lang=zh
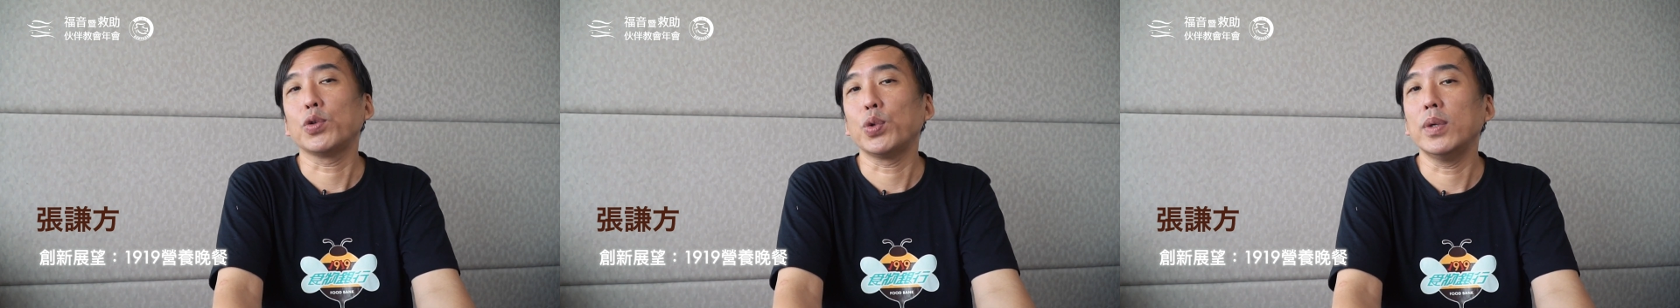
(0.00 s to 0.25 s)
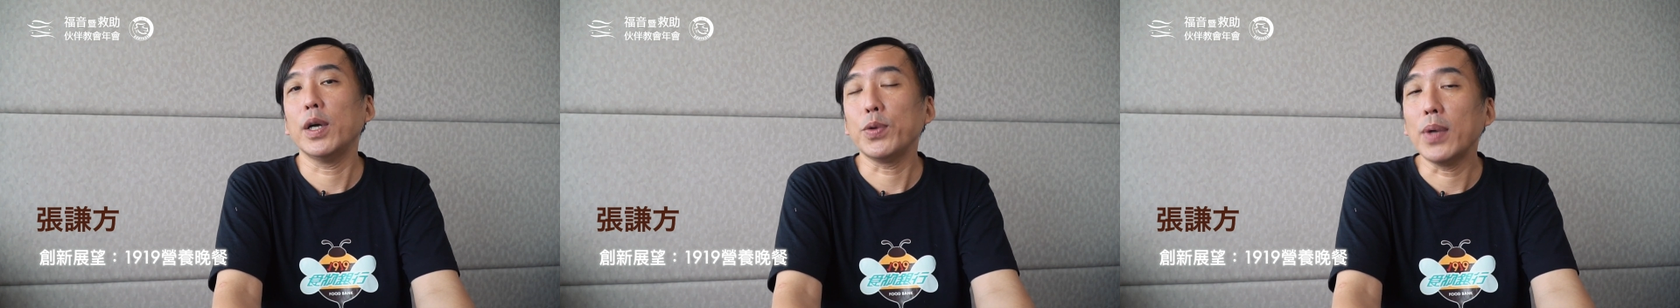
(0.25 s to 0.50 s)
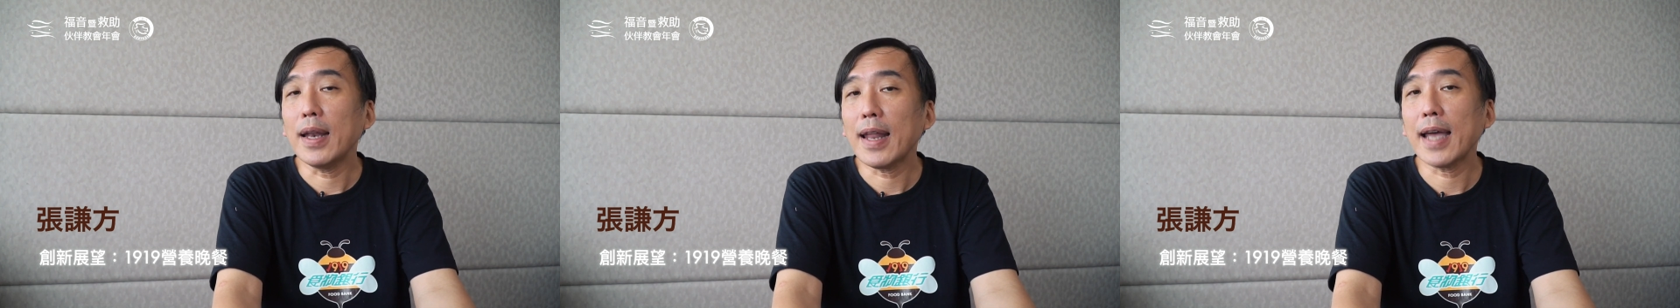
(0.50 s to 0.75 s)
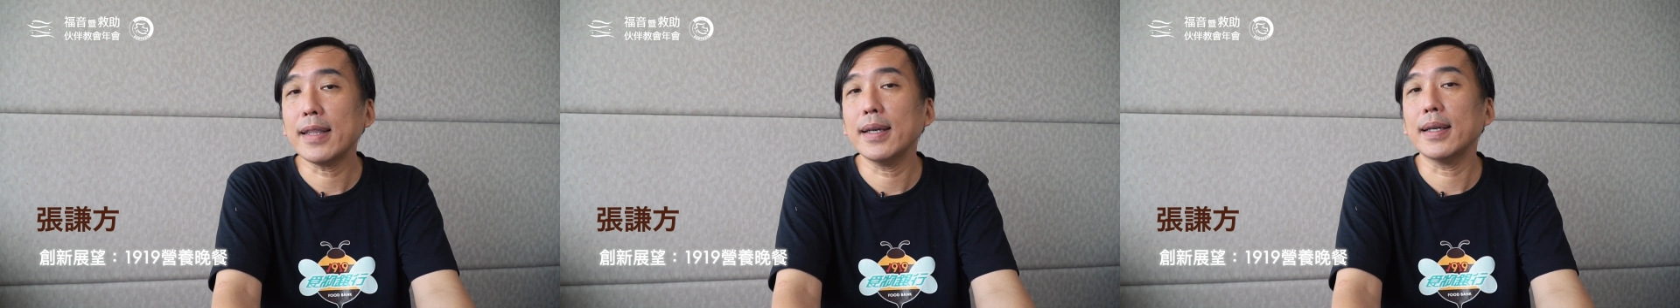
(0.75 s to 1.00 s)
除了原
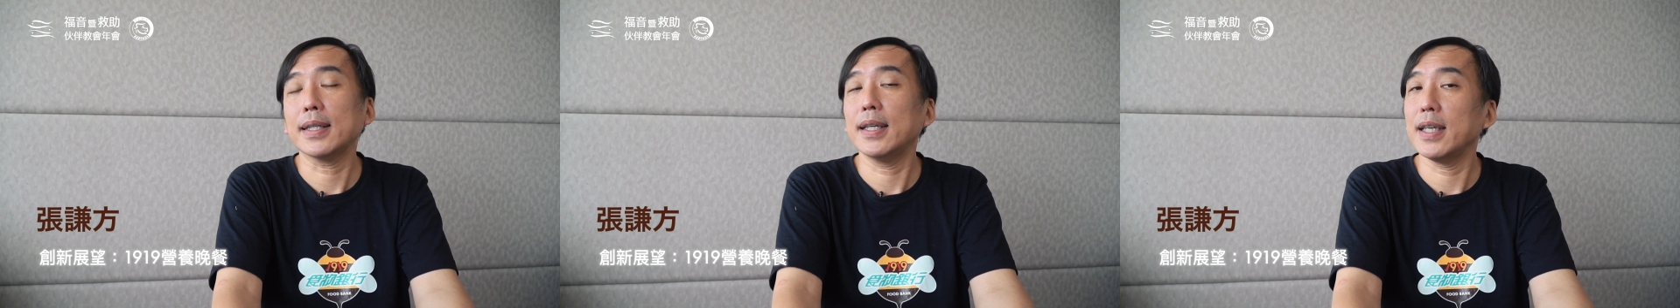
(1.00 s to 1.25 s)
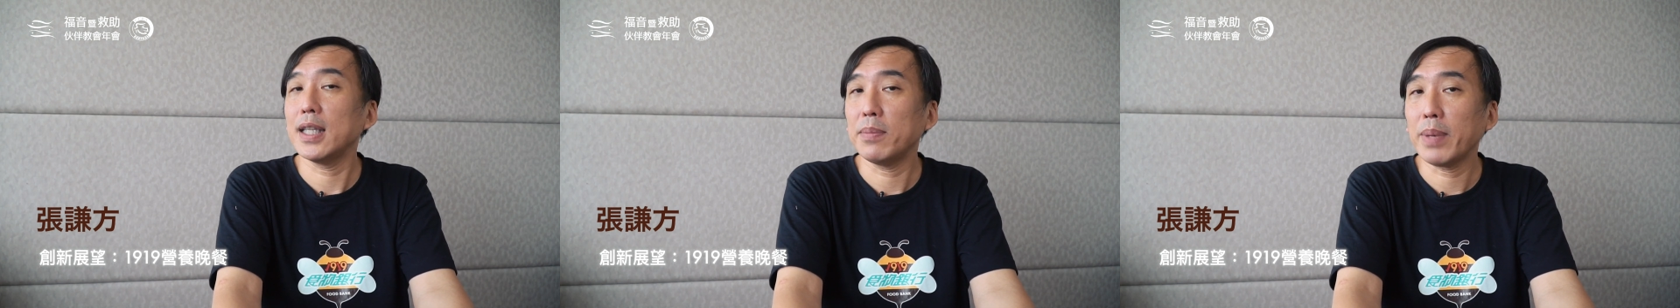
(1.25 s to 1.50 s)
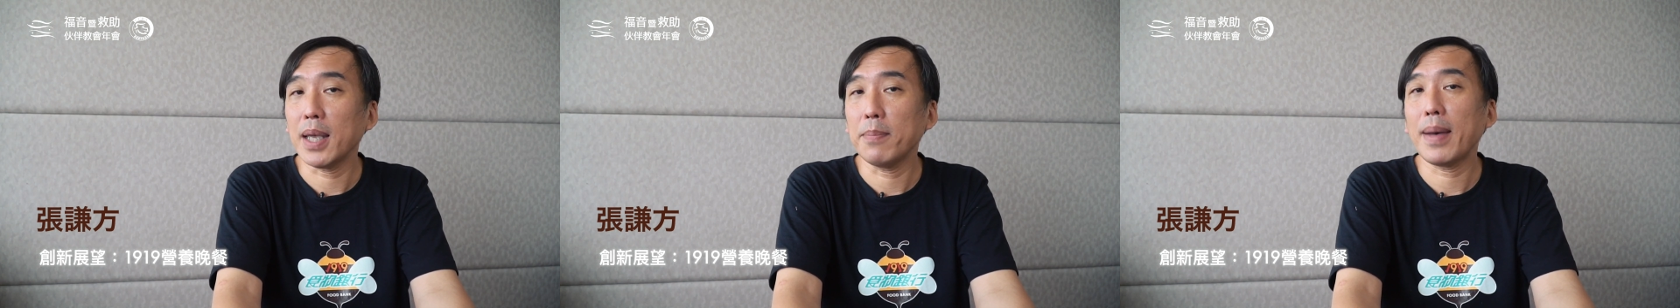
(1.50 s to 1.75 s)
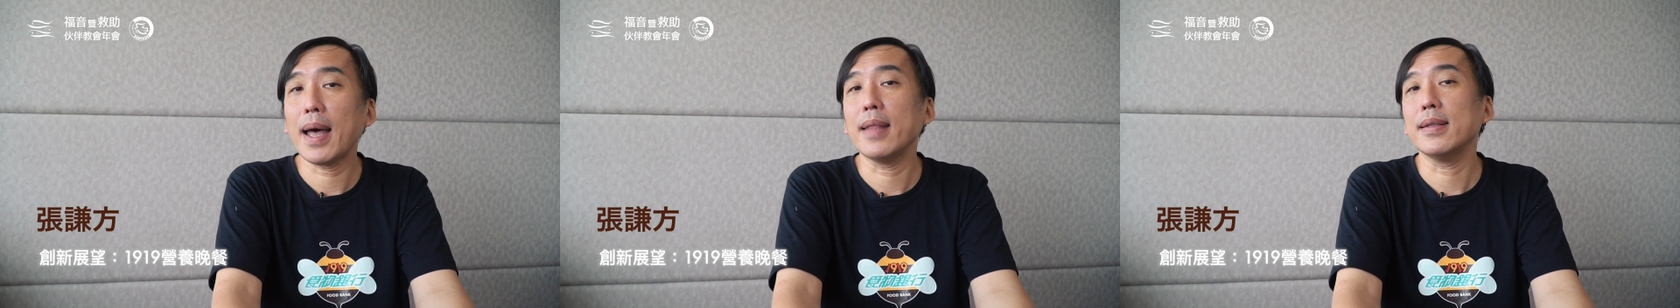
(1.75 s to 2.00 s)
来的课业的陪
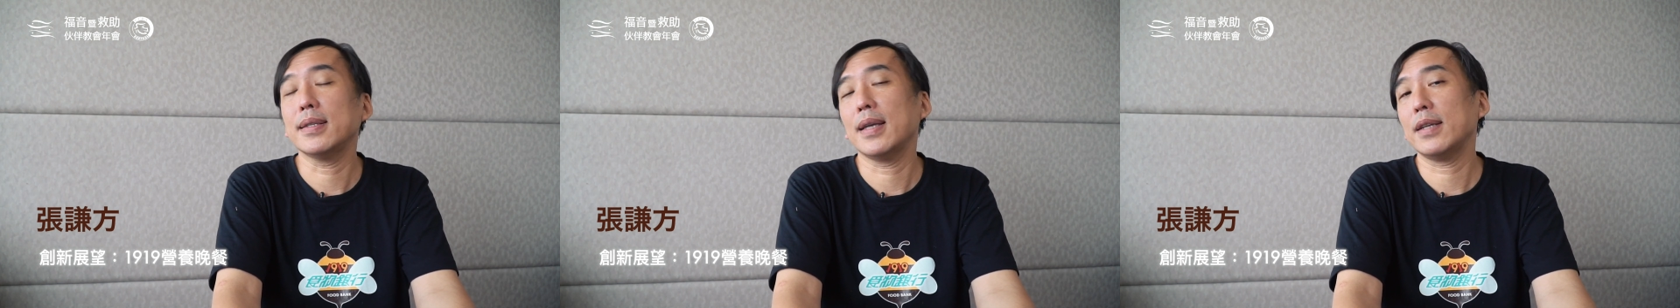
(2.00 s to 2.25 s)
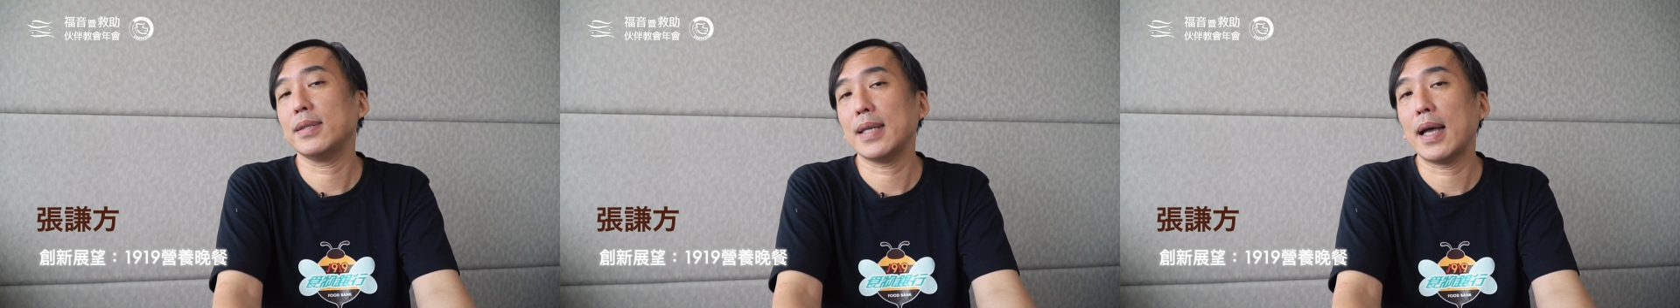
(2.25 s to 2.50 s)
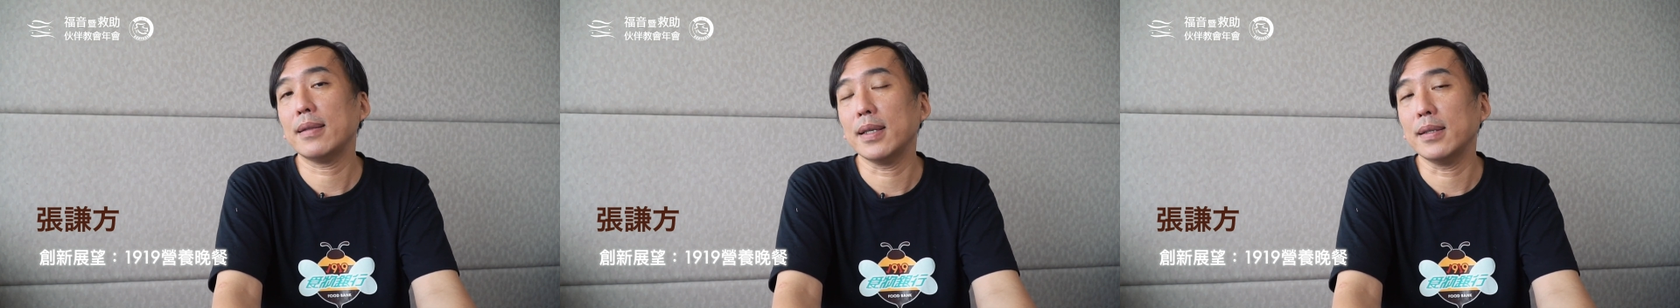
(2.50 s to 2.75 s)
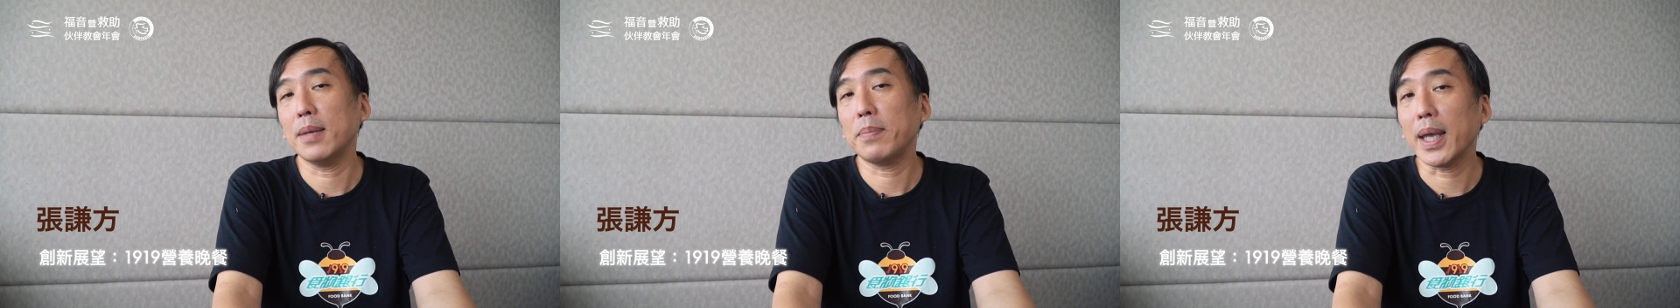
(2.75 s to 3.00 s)
伴加家
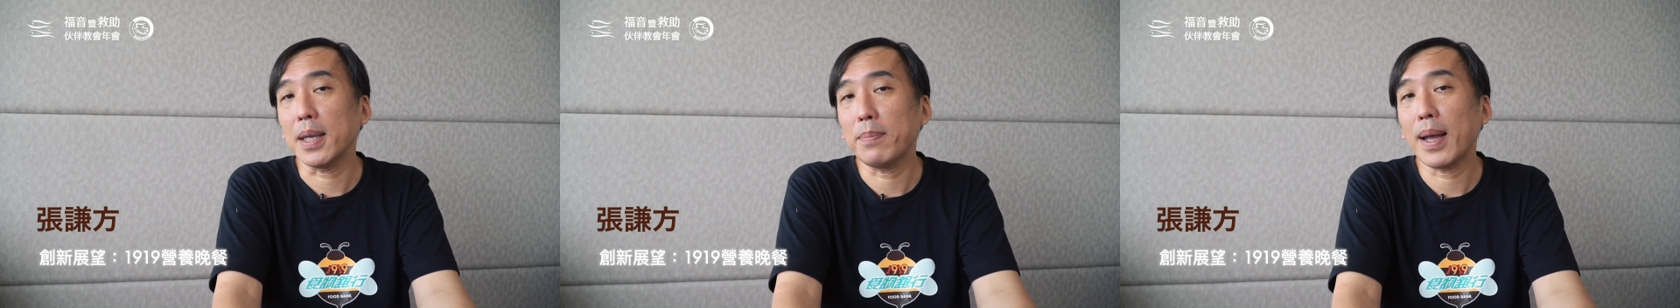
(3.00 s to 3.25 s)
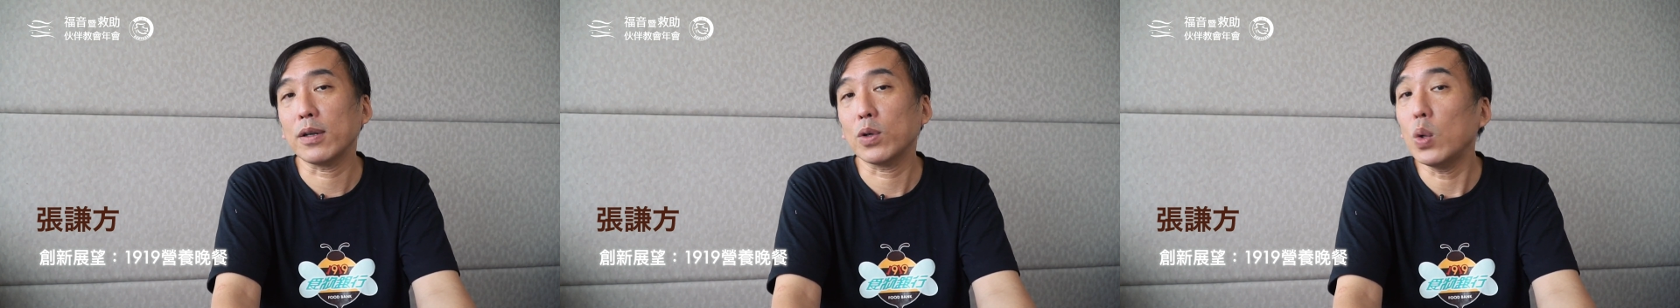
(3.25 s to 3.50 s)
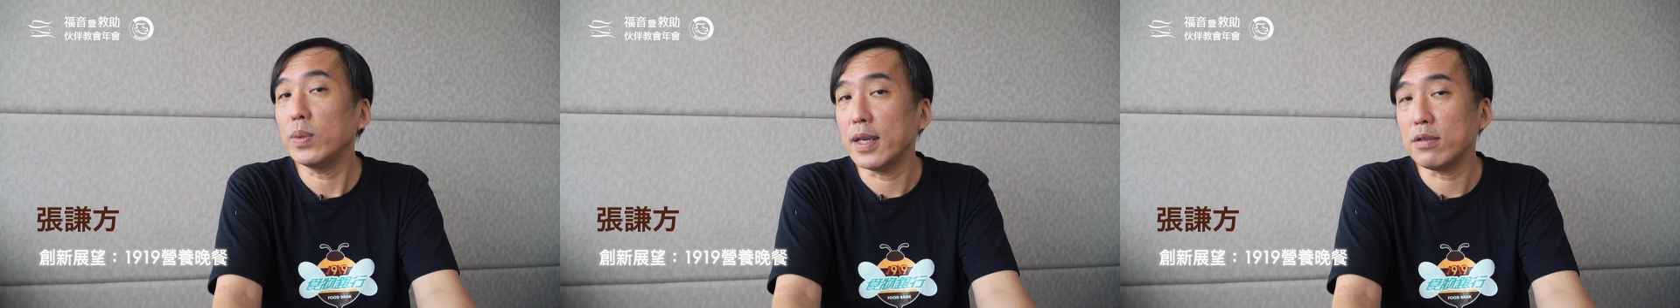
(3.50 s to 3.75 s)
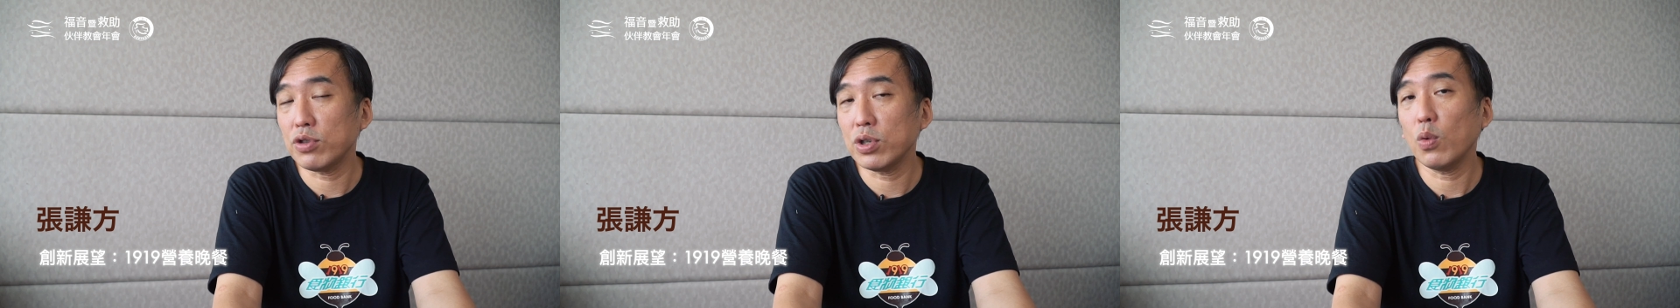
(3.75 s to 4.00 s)
庭的陪伴功
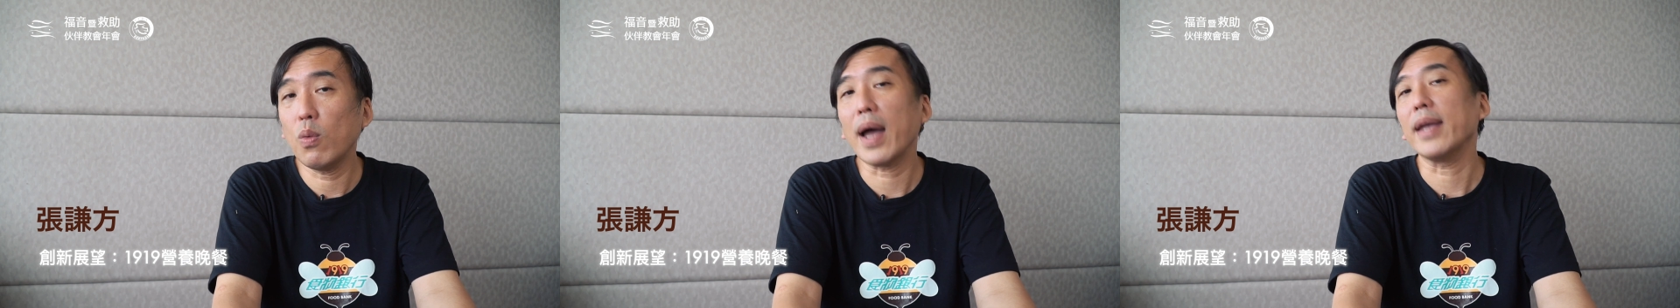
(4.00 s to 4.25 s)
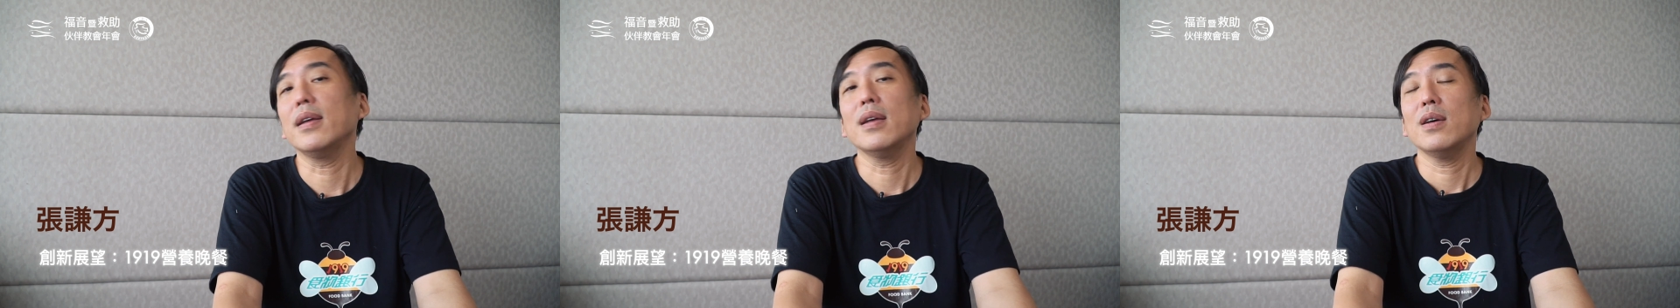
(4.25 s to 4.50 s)
能之外，